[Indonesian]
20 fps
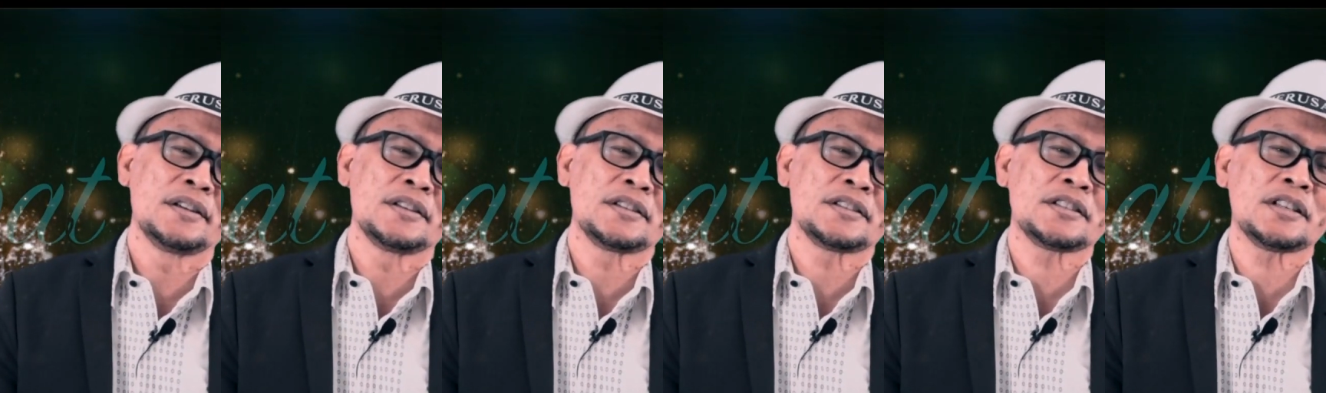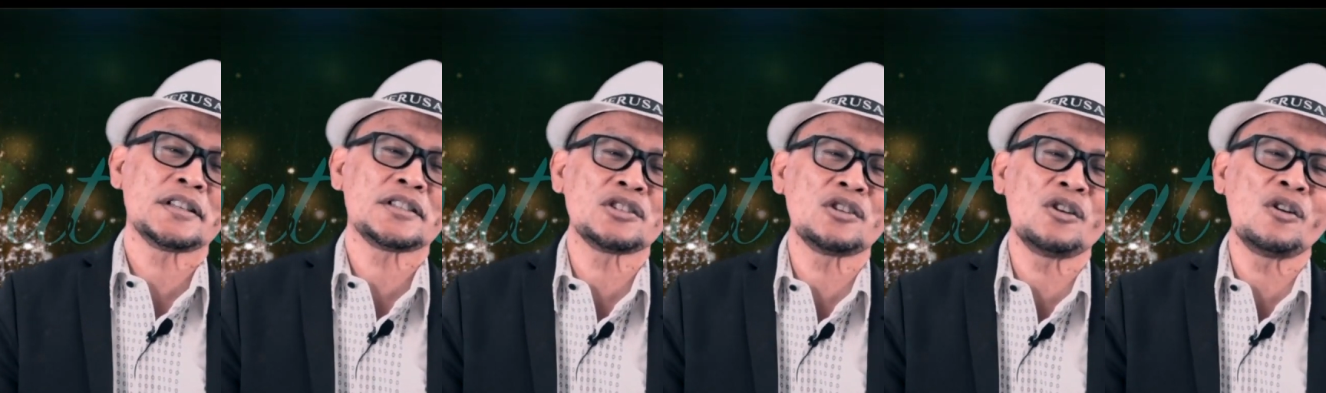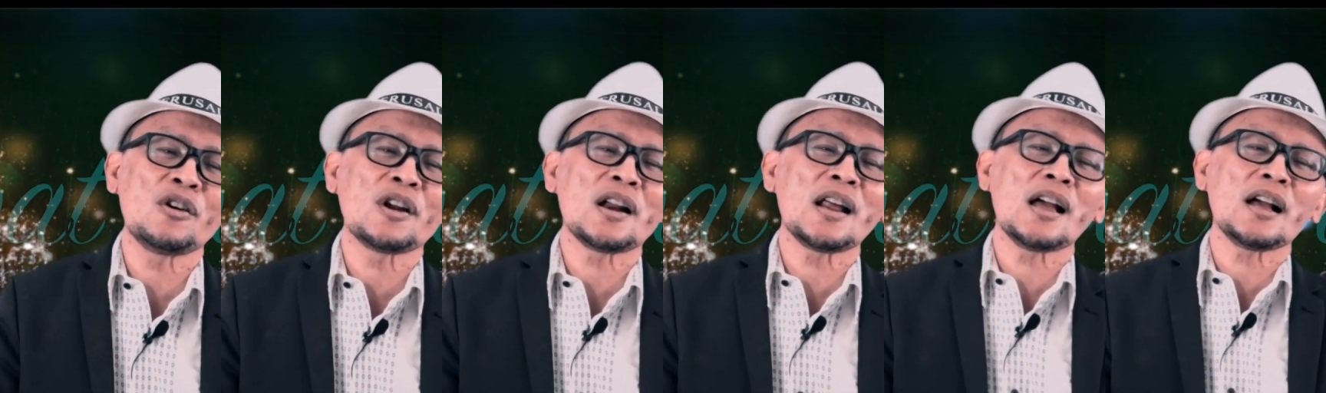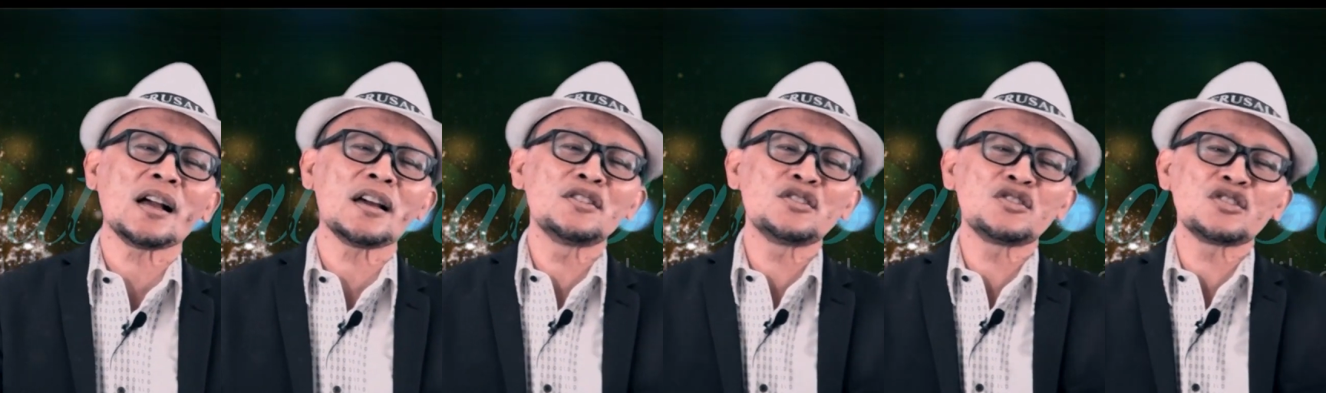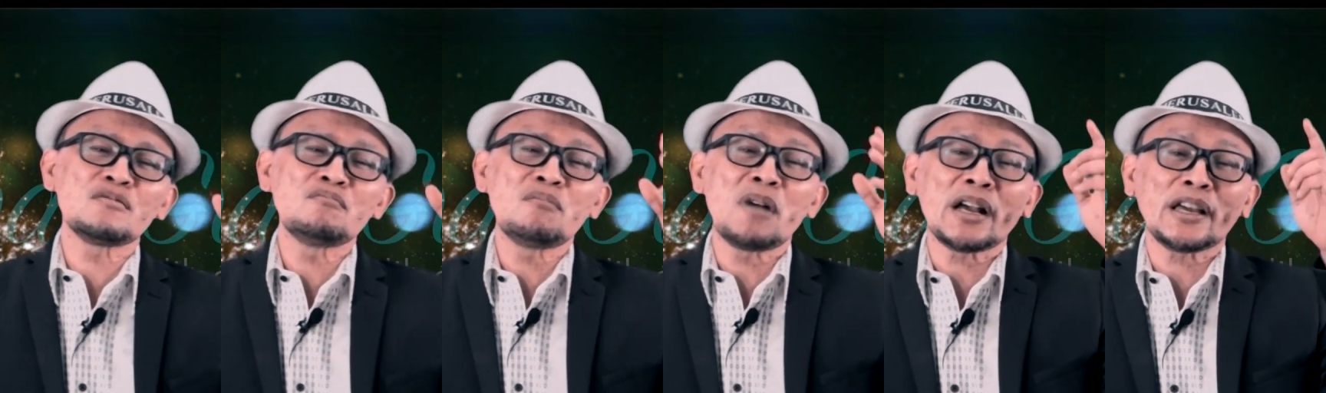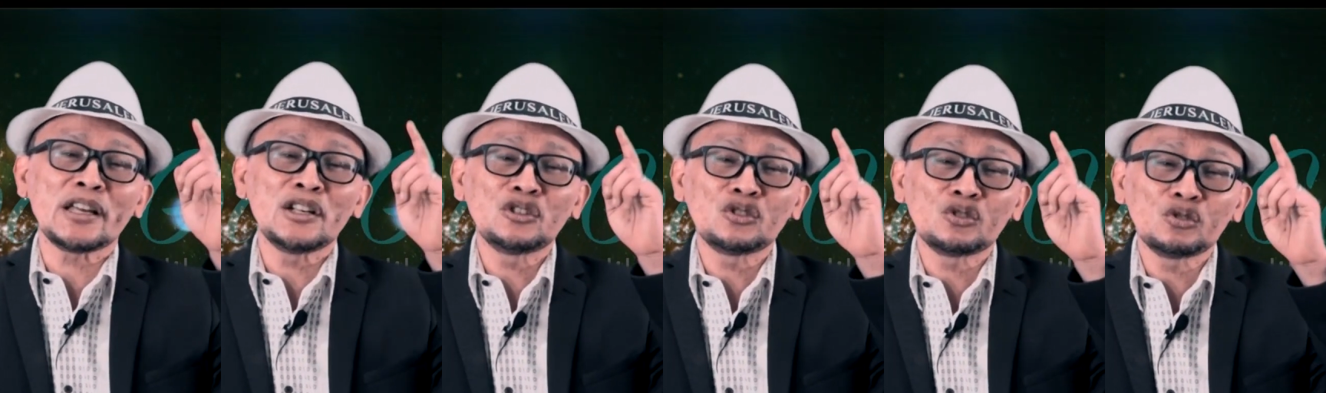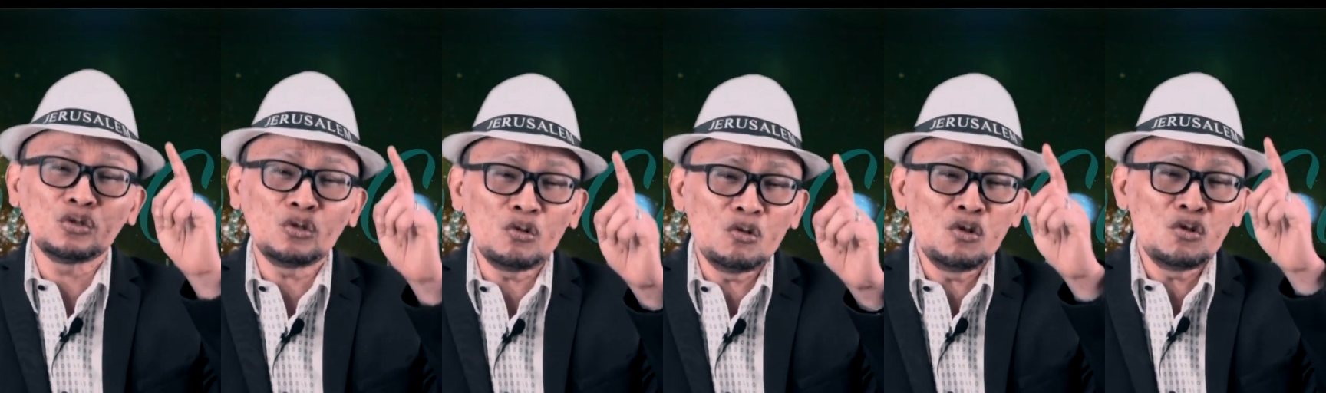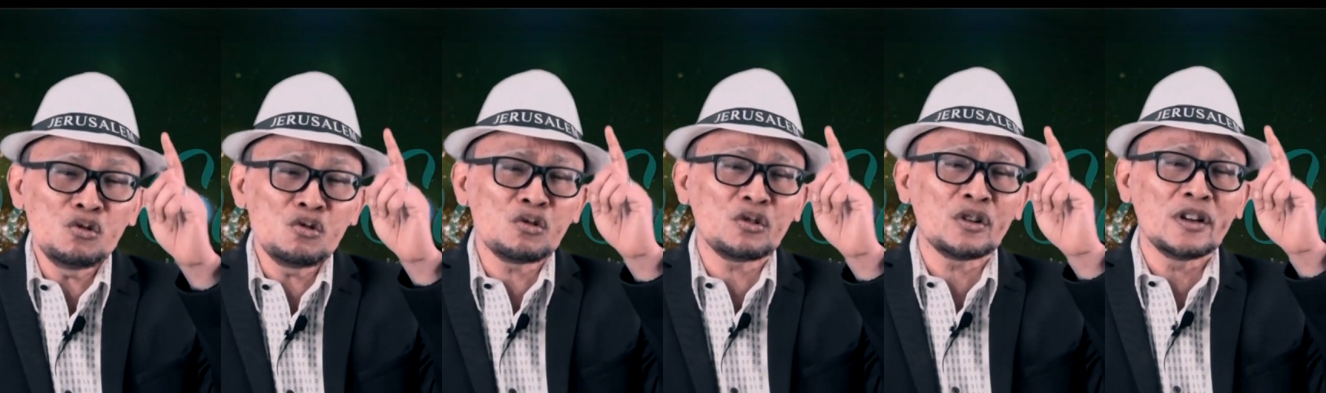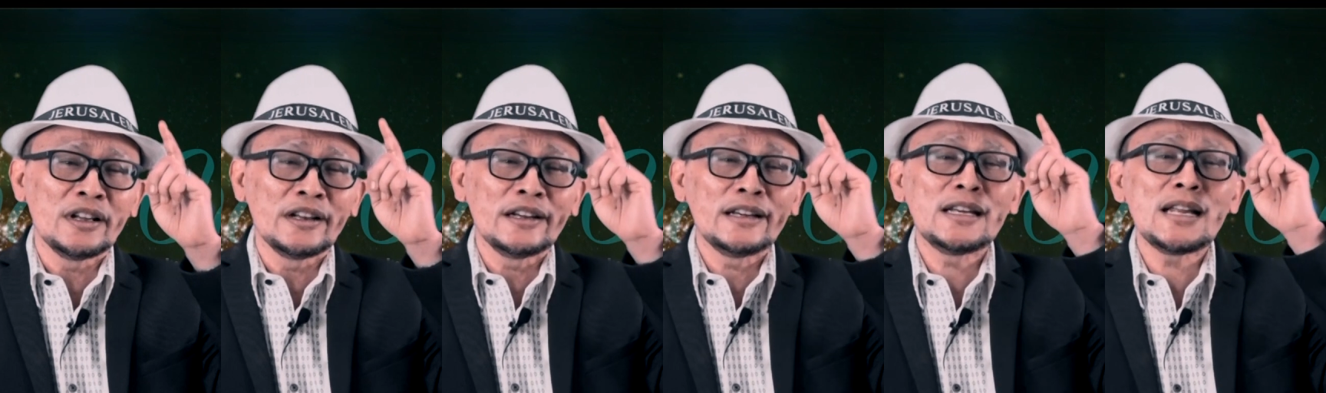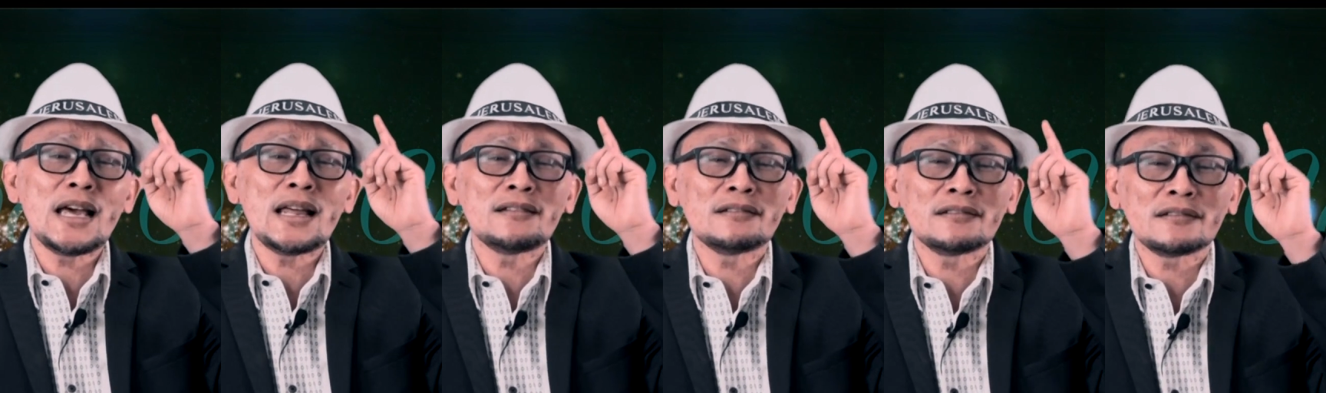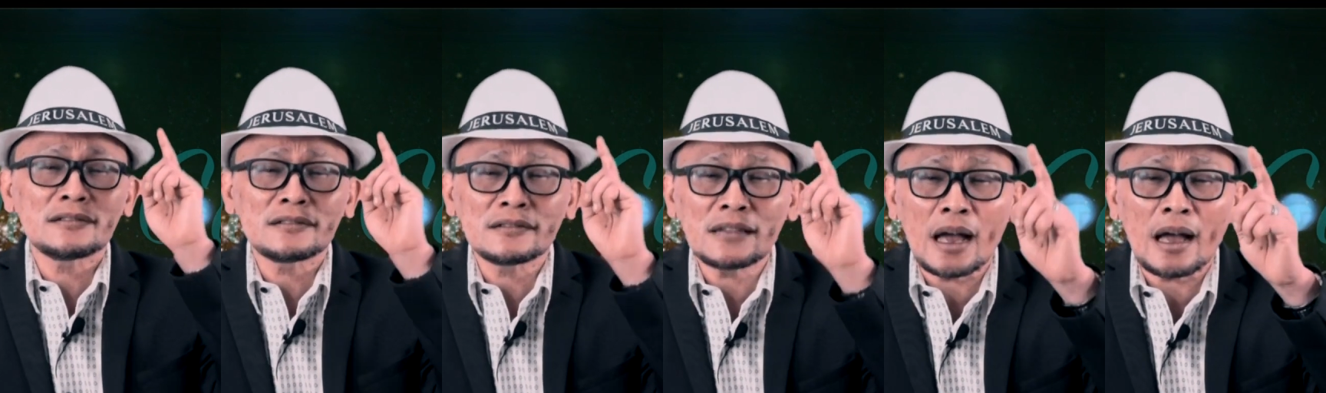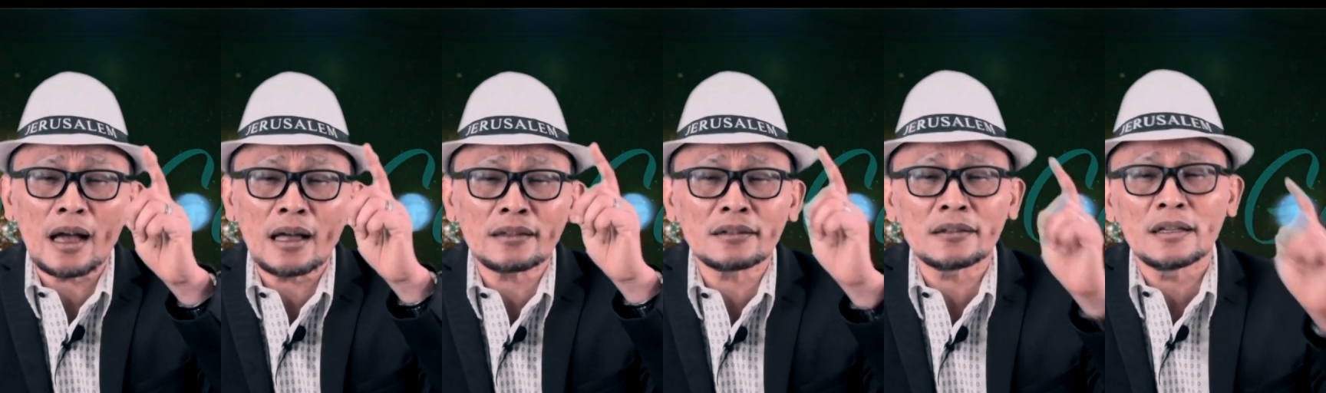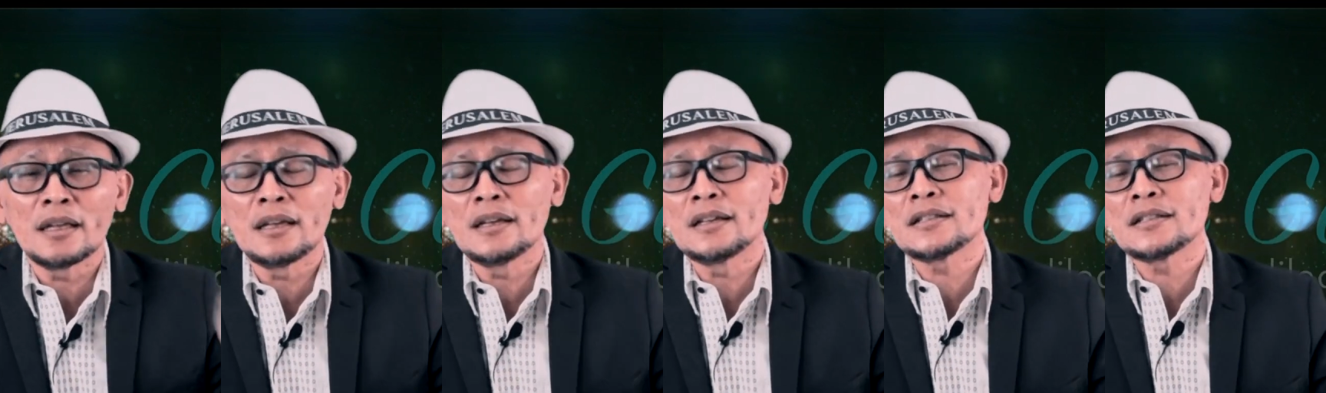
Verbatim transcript: seseorang akan semakin tunduk dan taat